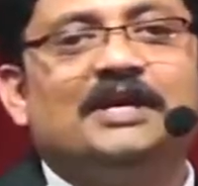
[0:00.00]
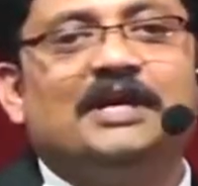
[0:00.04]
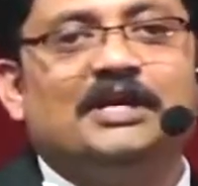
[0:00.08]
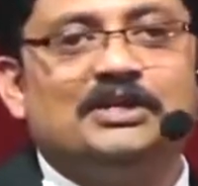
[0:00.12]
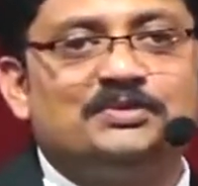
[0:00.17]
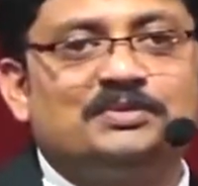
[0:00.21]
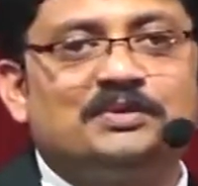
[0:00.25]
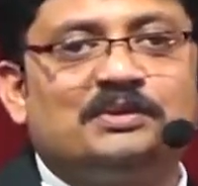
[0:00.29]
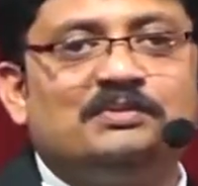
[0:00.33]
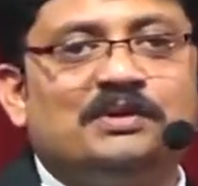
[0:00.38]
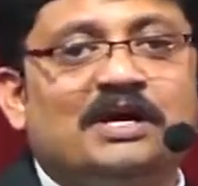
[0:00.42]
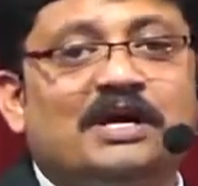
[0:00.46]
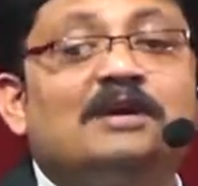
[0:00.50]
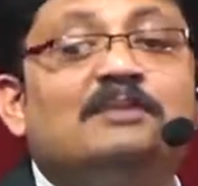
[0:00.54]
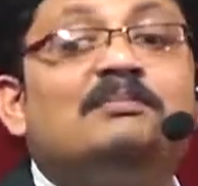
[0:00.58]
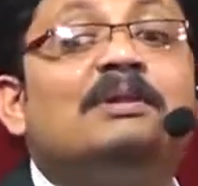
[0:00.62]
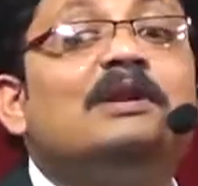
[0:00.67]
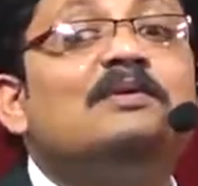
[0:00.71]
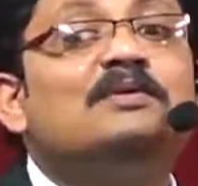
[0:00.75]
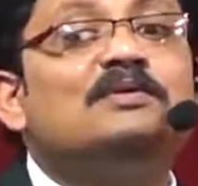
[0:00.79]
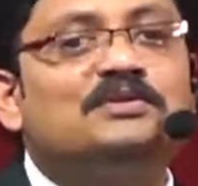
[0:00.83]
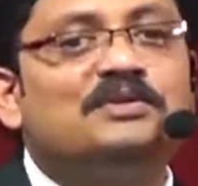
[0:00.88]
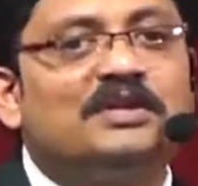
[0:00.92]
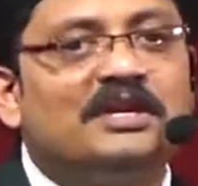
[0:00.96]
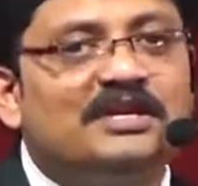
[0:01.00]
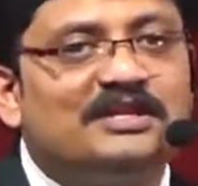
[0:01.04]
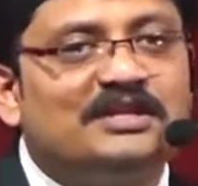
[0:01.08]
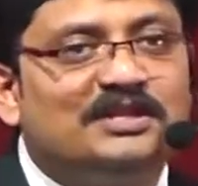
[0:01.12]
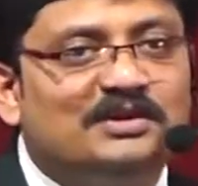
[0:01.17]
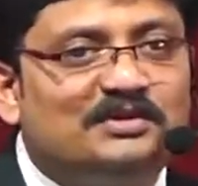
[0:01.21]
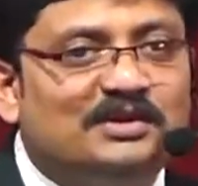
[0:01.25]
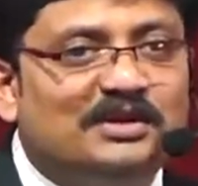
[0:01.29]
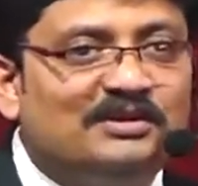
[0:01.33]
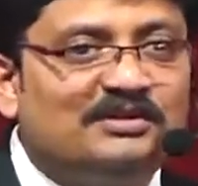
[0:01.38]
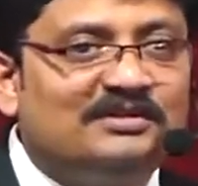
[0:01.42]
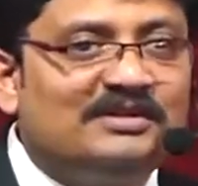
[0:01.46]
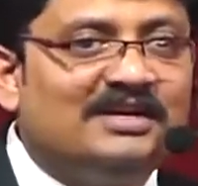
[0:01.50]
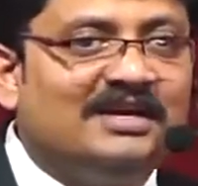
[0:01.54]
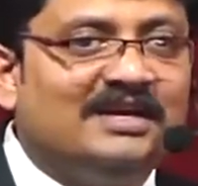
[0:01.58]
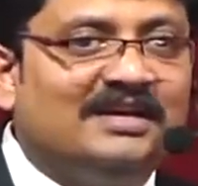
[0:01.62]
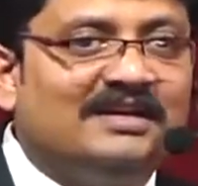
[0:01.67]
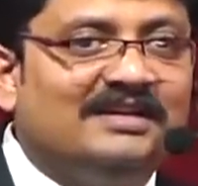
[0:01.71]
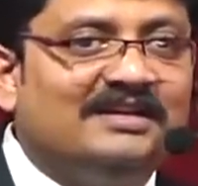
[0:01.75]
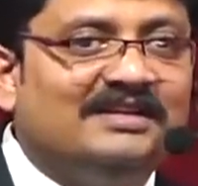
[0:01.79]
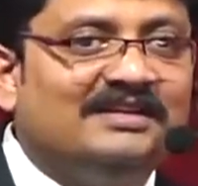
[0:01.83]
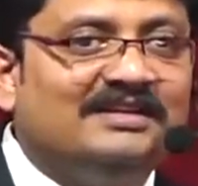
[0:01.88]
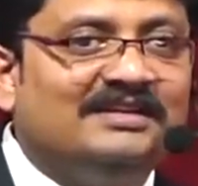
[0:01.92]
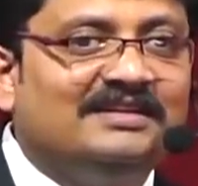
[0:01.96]
యేసుప్రభు అక్కడ బలవంతుడైన దేవుడు అని
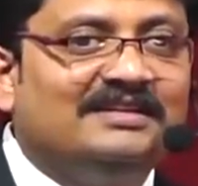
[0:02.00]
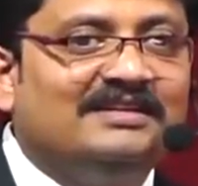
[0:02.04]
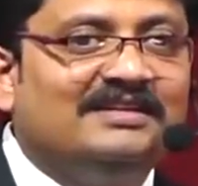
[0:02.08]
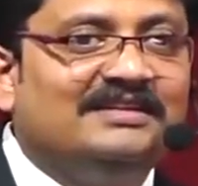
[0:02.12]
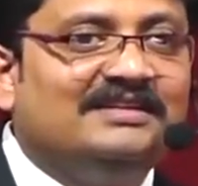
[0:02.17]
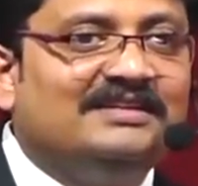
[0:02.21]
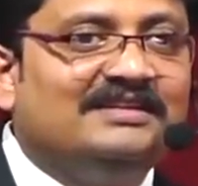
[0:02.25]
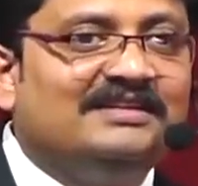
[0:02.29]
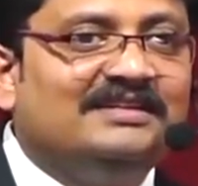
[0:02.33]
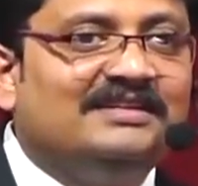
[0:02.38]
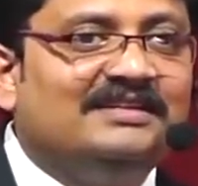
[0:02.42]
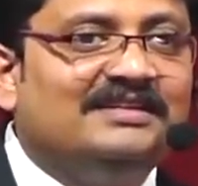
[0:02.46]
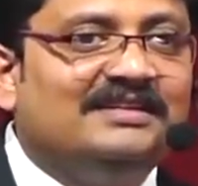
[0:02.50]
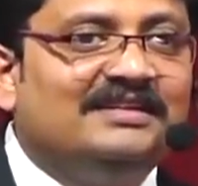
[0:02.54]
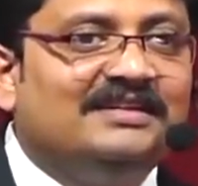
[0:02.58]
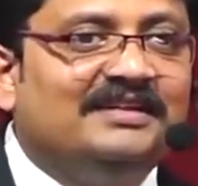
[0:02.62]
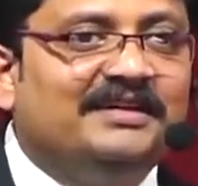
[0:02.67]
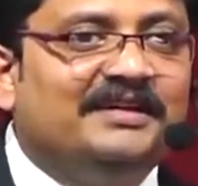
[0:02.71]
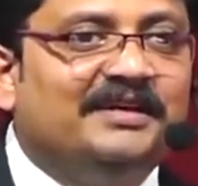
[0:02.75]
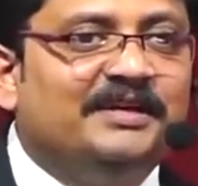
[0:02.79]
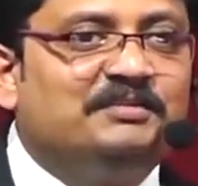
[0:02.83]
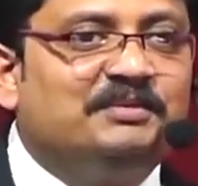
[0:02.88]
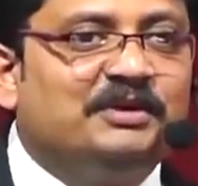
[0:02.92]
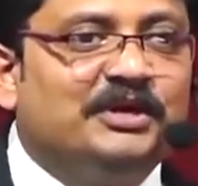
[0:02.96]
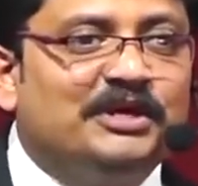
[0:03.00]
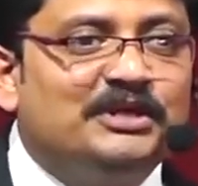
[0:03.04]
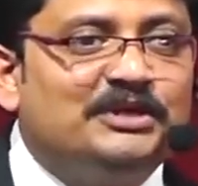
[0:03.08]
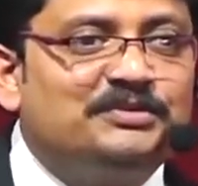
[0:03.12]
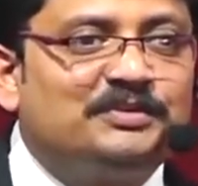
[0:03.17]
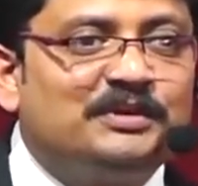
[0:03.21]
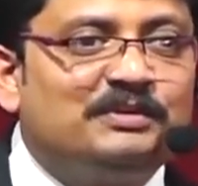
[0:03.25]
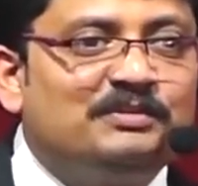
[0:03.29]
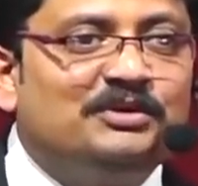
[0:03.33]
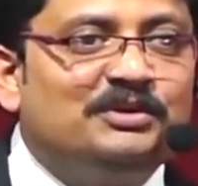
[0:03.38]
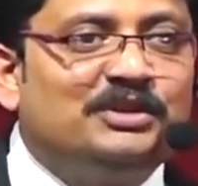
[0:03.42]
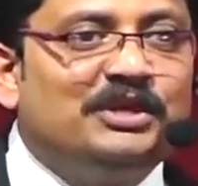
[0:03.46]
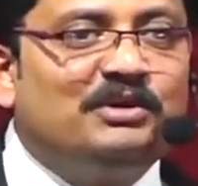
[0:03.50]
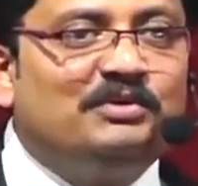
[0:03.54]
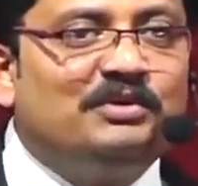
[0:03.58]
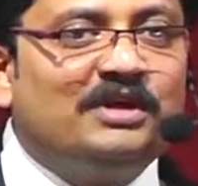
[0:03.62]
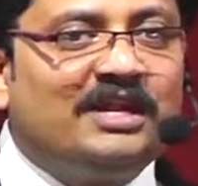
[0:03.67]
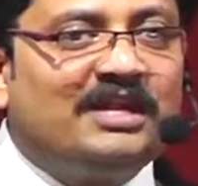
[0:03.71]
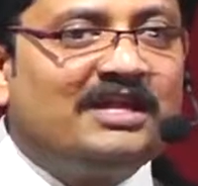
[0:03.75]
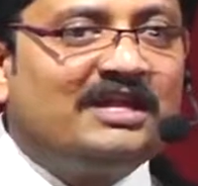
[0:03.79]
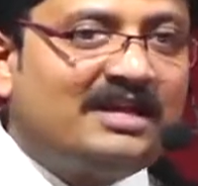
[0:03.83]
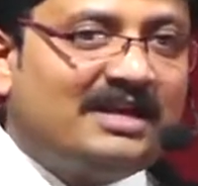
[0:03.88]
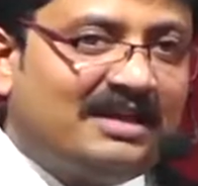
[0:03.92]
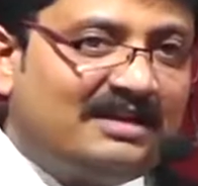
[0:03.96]
ఉందిగా ఇప్పుడు యేసుప్రభు దేవుడు
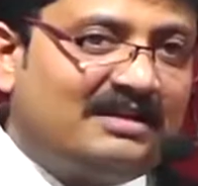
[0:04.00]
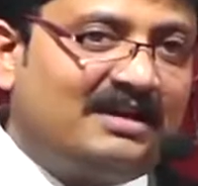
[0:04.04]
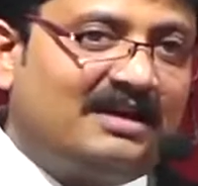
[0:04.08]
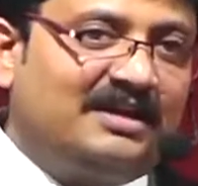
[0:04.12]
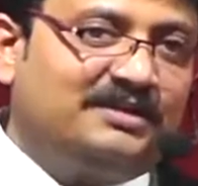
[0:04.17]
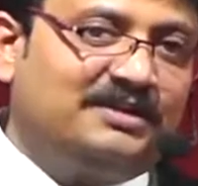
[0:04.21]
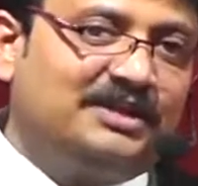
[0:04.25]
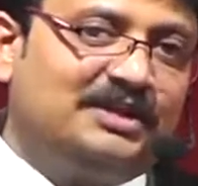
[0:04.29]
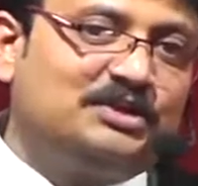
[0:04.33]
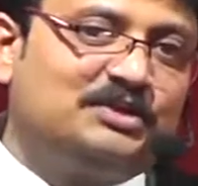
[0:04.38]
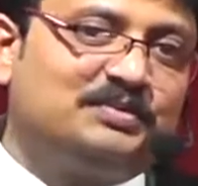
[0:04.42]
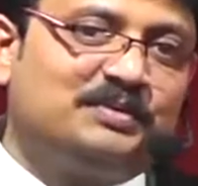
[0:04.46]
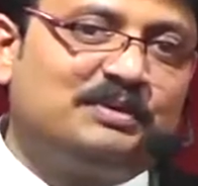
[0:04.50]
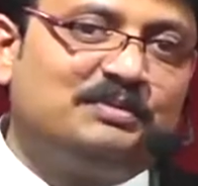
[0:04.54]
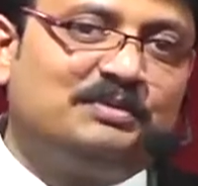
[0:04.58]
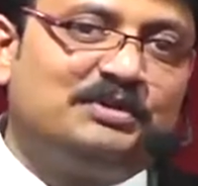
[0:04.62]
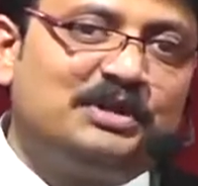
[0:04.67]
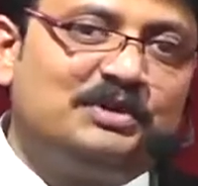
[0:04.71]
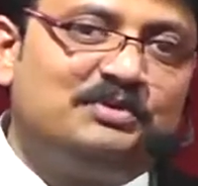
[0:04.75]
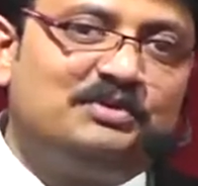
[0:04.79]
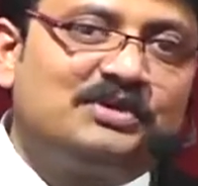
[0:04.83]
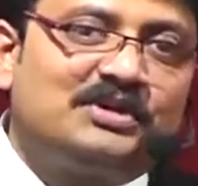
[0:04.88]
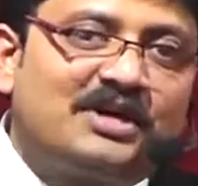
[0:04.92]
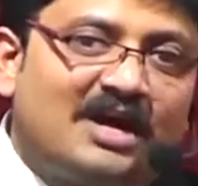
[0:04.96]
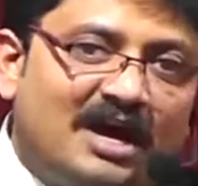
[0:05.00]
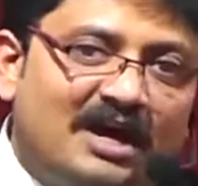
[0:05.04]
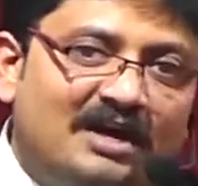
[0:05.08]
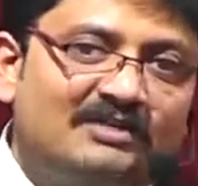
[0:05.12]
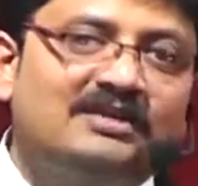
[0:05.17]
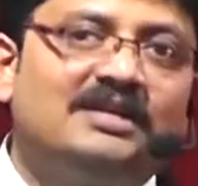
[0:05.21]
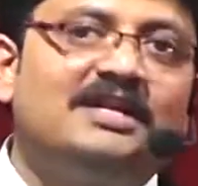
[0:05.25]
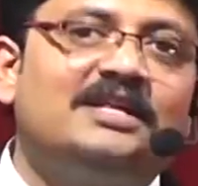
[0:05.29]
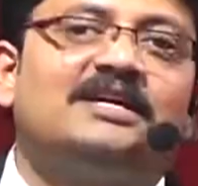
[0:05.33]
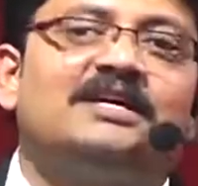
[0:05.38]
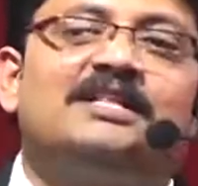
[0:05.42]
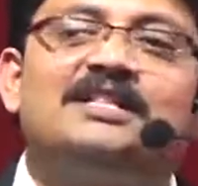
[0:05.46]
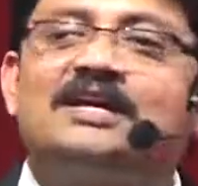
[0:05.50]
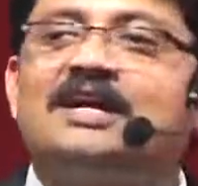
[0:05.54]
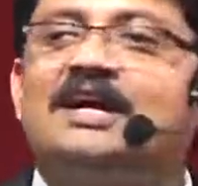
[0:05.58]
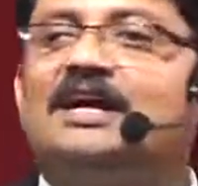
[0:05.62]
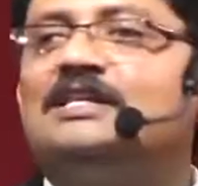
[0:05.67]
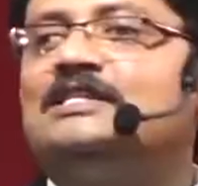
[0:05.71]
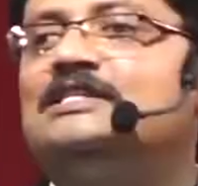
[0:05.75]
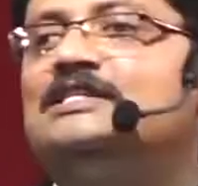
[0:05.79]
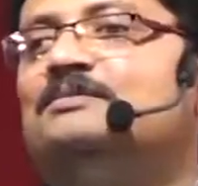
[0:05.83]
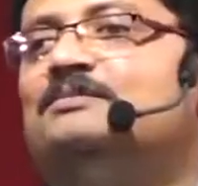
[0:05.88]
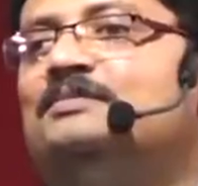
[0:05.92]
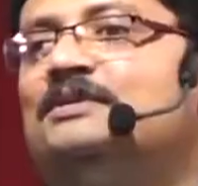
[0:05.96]
అనేది కాదు యేసుప్రభు దేవుడు కాదు అనేది కదా
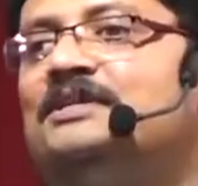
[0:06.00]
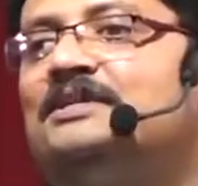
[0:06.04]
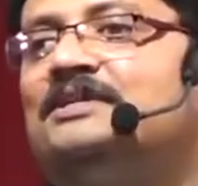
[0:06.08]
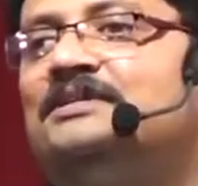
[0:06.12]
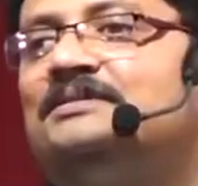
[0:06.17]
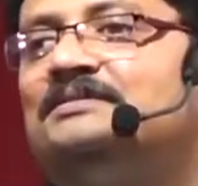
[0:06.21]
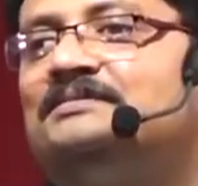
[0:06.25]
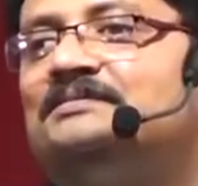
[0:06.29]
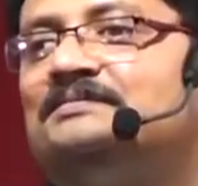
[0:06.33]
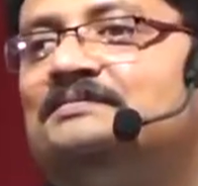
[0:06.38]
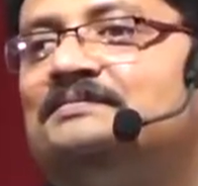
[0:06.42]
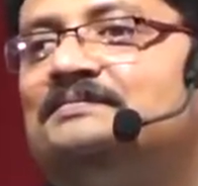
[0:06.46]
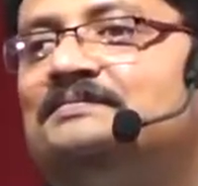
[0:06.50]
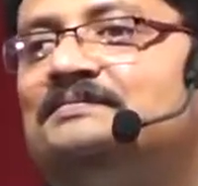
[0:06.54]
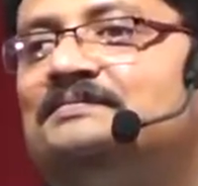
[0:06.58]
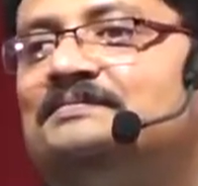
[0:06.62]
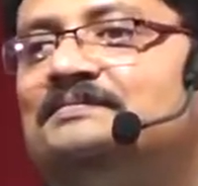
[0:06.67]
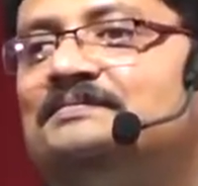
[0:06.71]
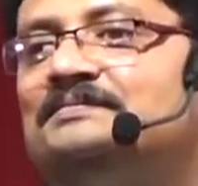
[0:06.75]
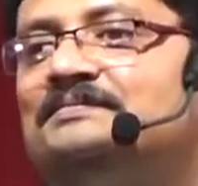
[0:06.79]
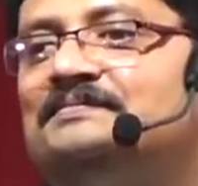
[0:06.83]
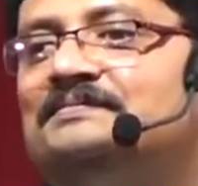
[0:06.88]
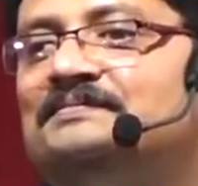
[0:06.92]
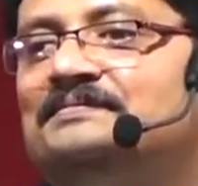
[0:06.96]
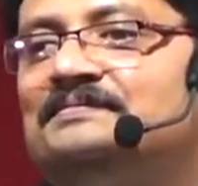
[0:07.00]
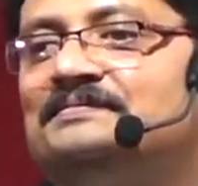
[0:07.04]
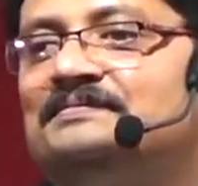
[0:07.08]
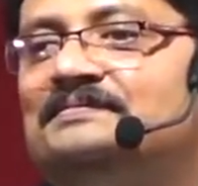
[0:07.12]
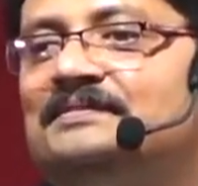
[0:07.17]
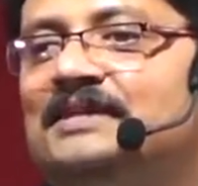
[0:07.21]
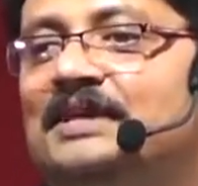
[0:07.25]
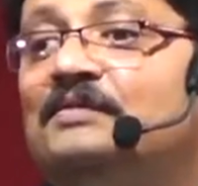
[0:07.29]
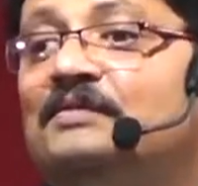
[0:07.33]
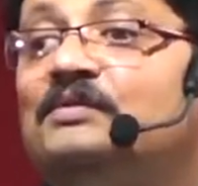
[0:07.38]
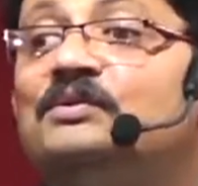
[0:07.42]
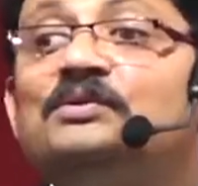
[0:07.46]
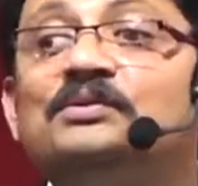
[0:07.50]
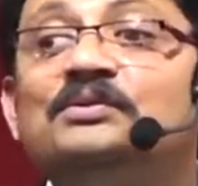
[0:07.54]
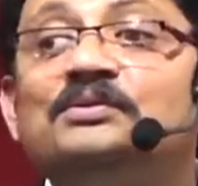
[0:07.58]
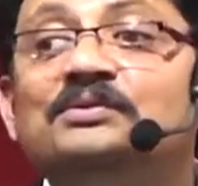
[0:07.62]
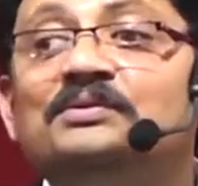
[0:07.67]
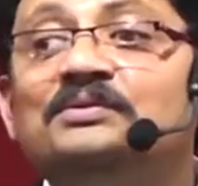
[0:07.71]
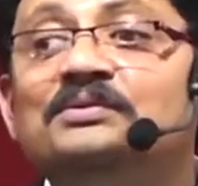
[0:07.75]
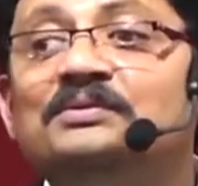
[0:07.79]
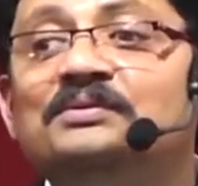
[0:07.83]
కాన్సెప్ట్ ఎవరు